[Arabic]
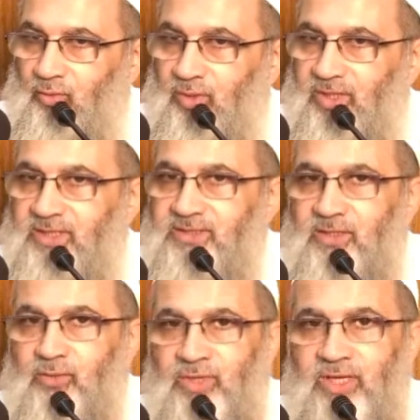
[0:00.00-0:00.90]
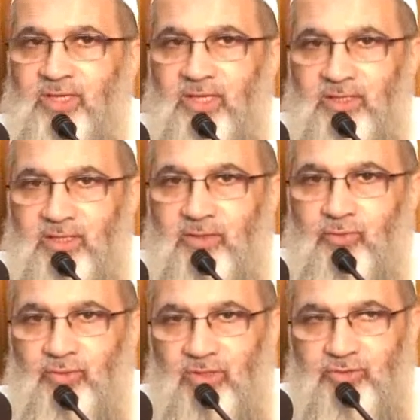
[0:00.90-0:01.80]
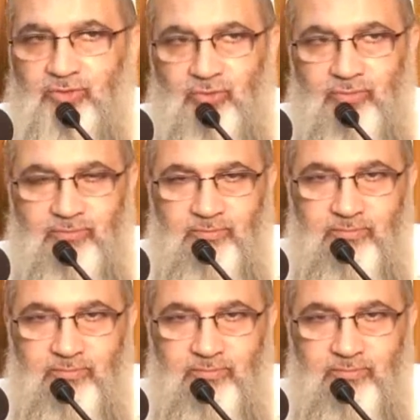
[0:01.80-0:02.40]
وليس هناك إله غيره